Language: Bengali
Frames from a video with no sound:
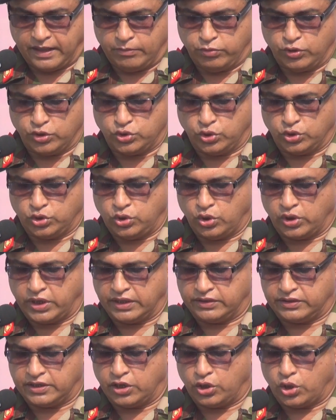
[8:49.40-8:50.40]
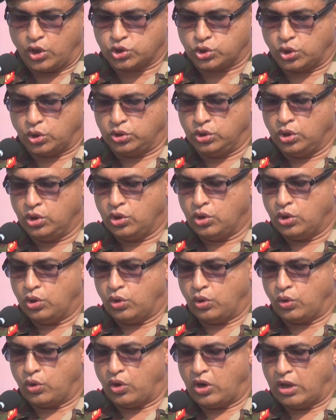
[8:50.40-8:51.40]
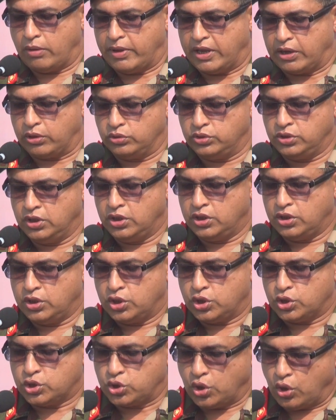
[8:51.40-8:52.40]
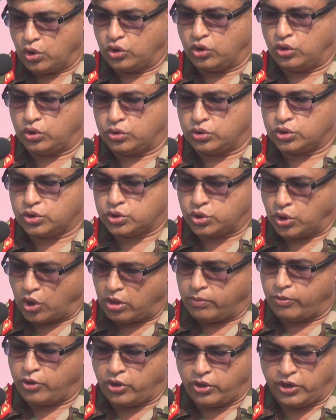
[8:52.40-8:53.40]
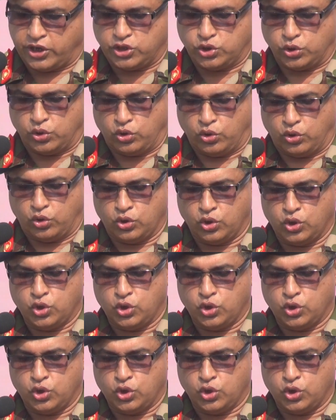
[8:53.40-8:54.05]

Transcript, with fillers: এবং যুদ্ধক্ষেত্রে রসদ ও গোলাবারুদ সংগ্রহ সরবরাহের জন্য